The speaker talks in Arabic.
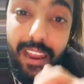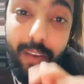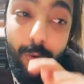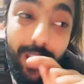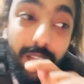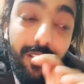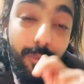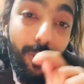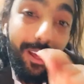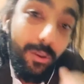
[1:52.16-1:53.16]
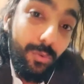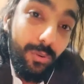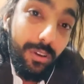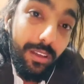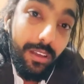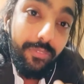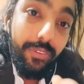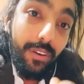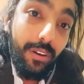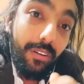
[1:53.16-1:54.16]
واحد صاحبه قال له آه، في
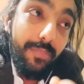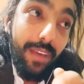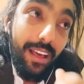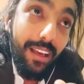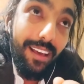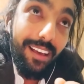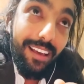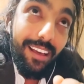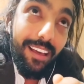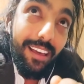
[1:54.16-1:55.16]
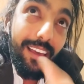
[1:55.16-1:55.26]
قناه اسمها آه،